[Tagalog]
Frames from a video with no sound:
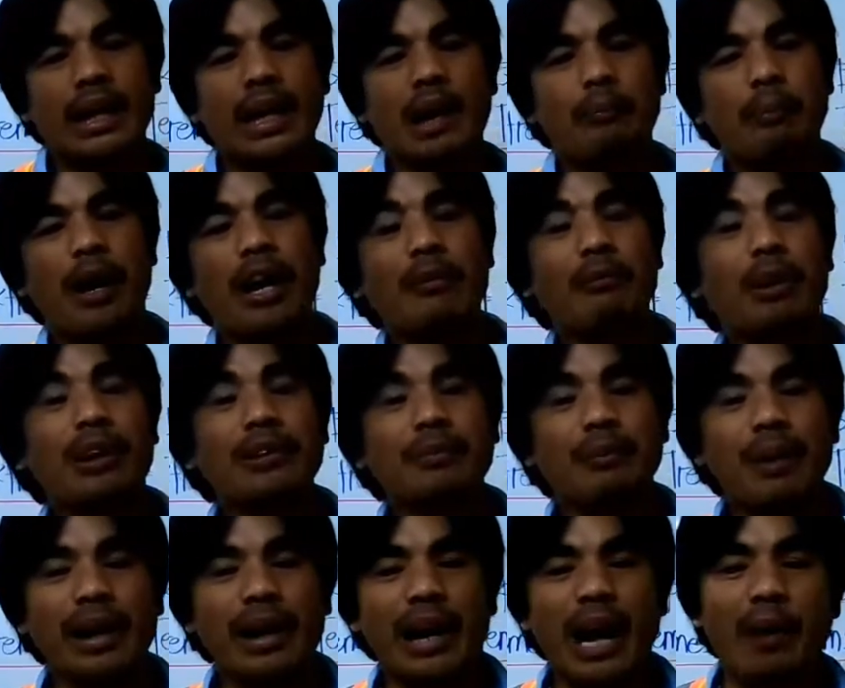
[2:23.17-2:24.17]
Kapag mas
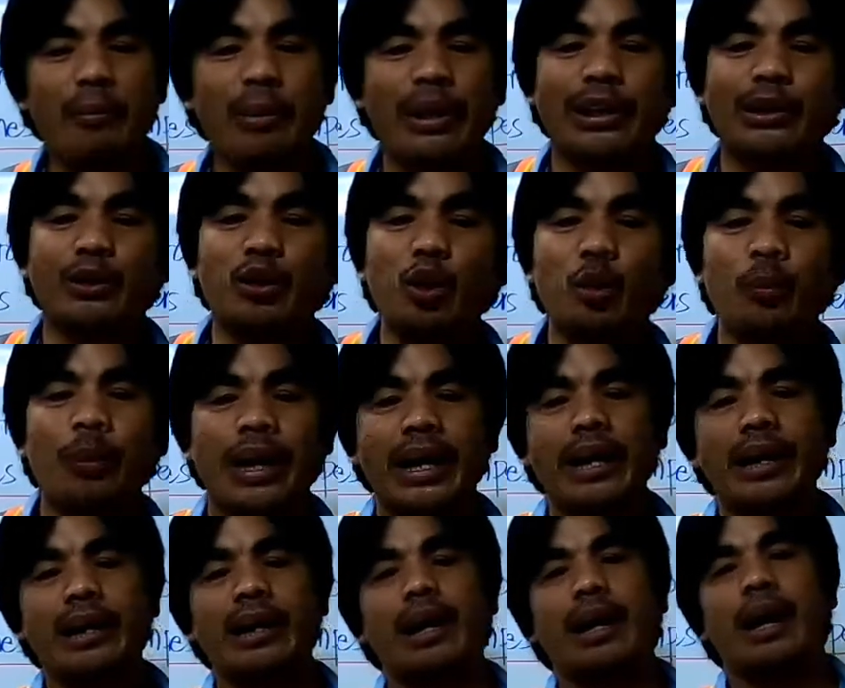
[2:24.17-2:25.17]
maraming
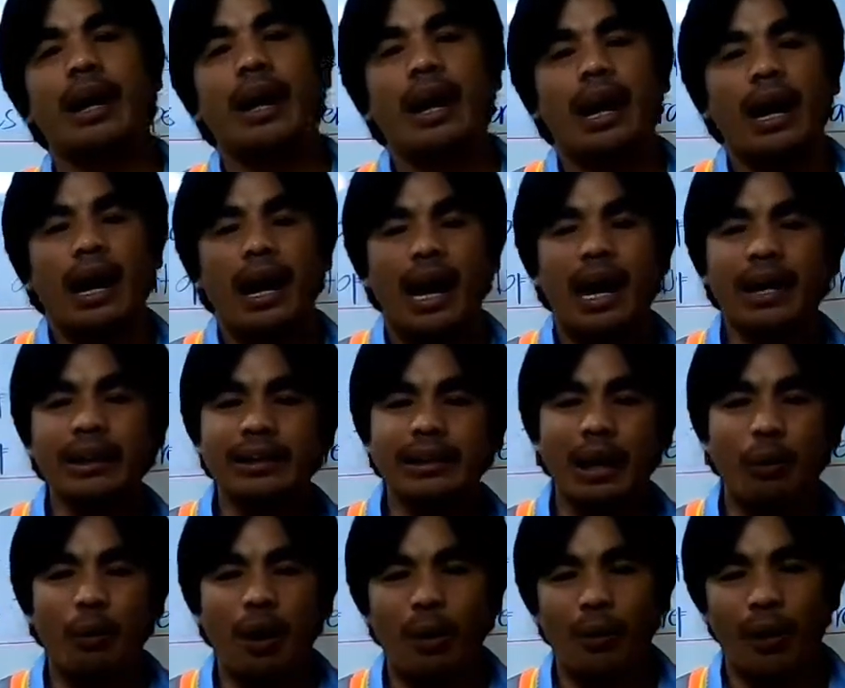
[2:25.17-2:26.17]
tubig ang
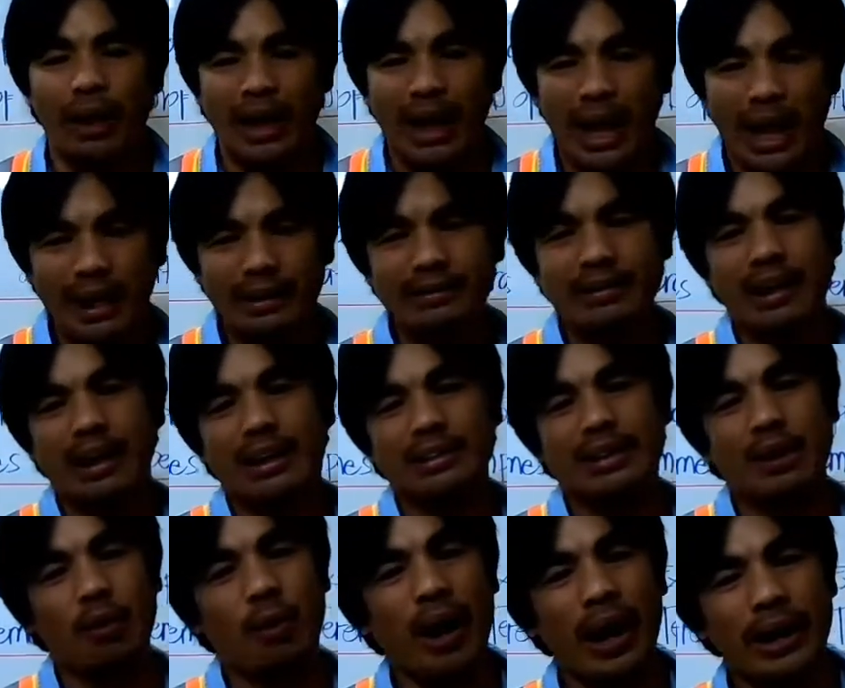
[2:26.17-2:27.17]
nawawala sa
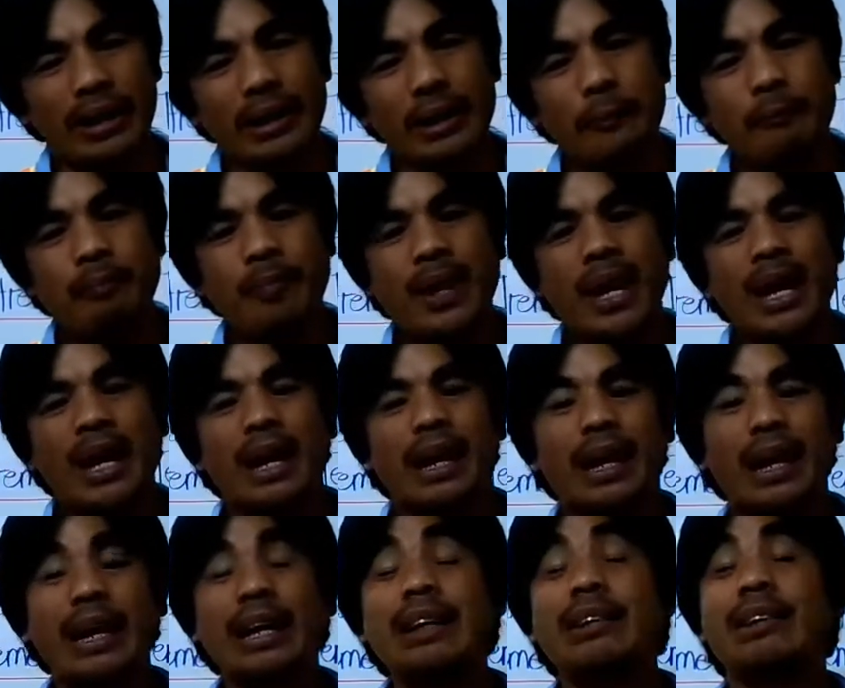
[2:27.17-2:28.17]
katawan
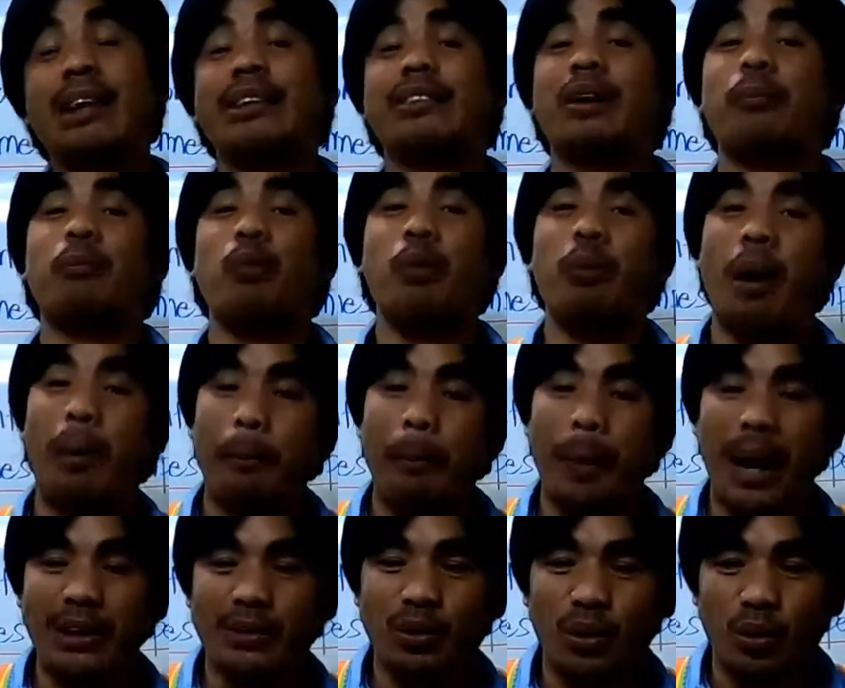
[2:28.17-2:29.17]
kaysa sa
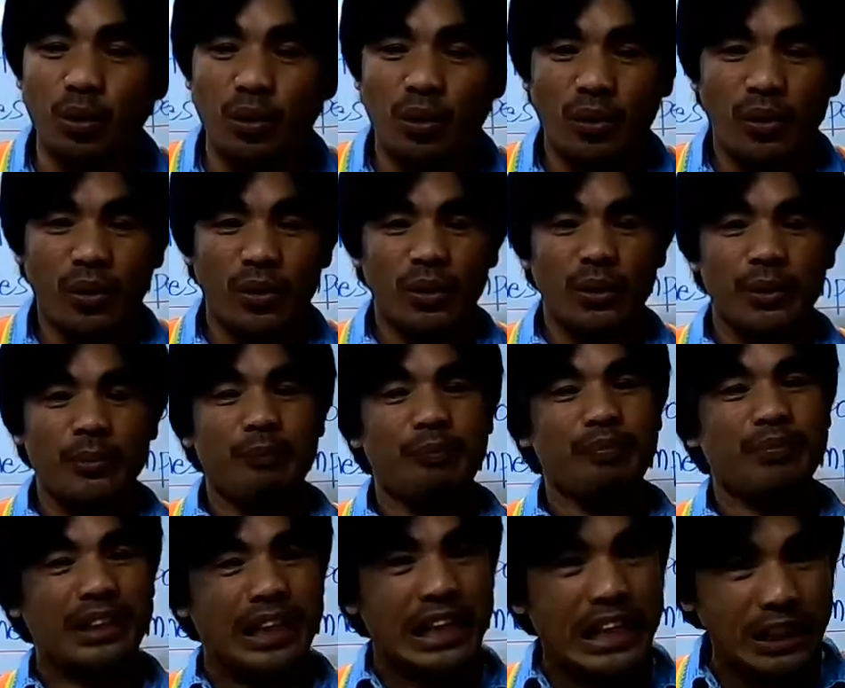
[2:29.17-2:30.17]
pumapasok
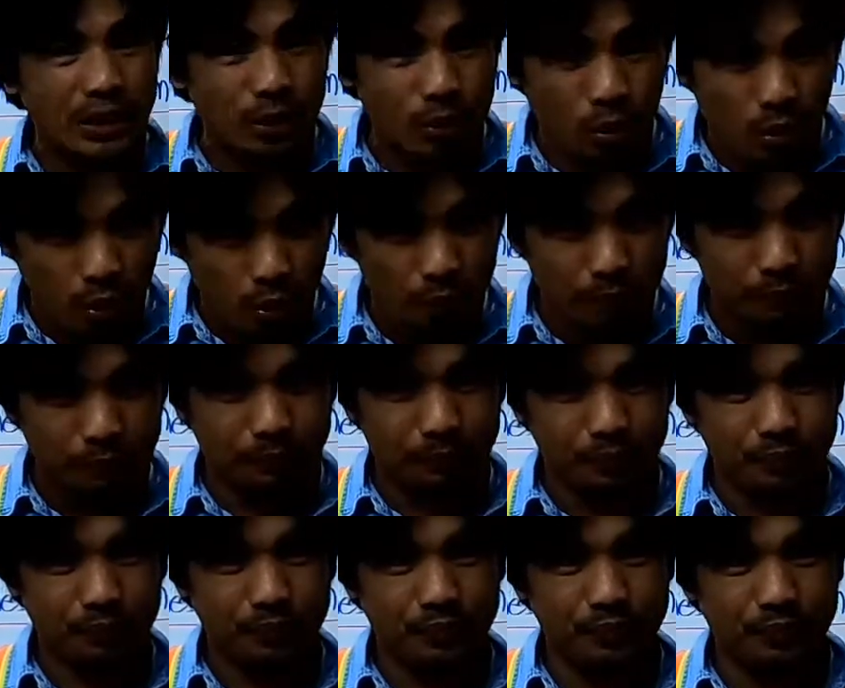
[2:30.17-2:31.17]
dito.
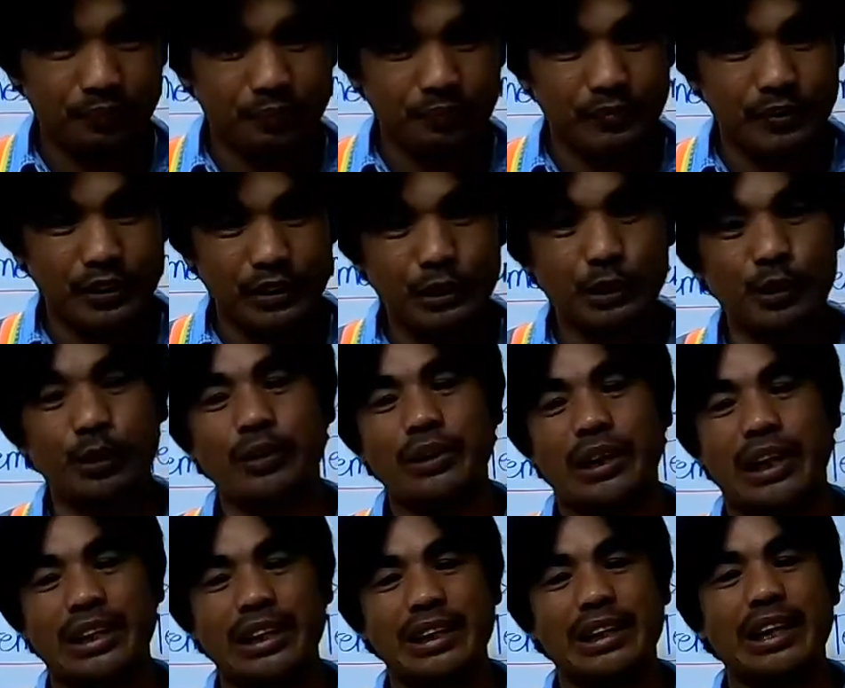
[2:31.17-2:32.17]
Yun,
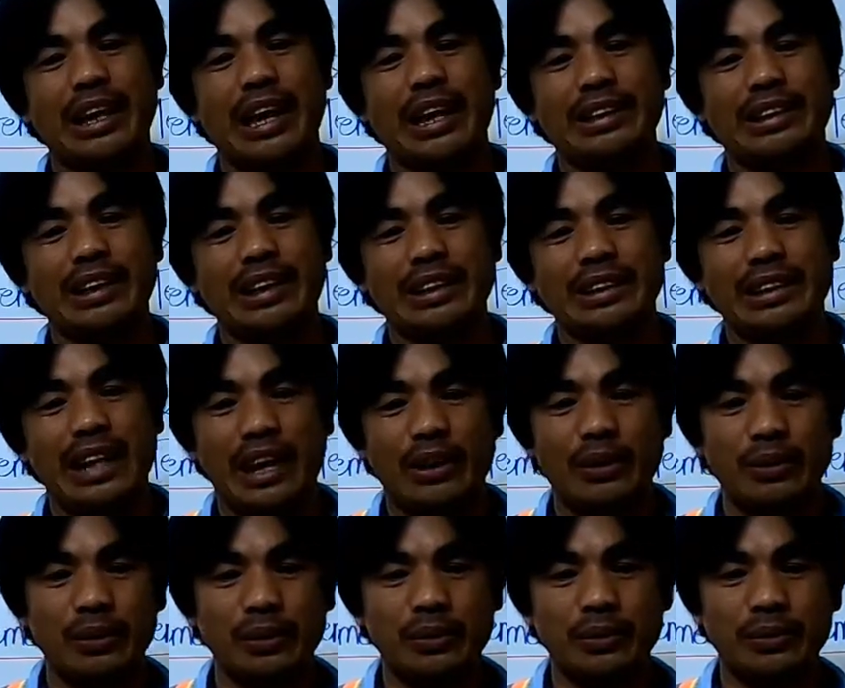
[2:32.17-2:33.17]
nadidehydrate
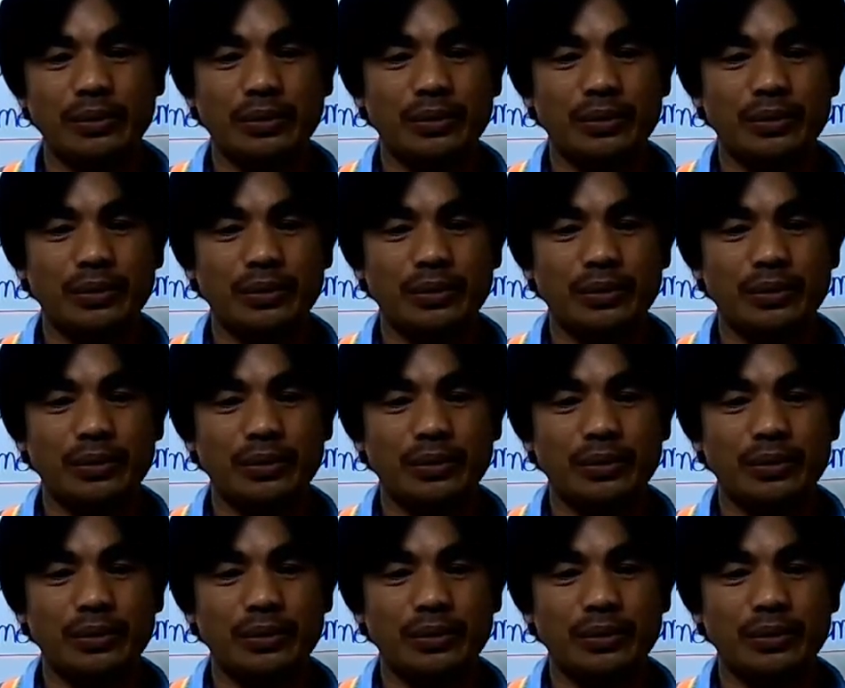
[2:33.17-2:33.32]
tayo.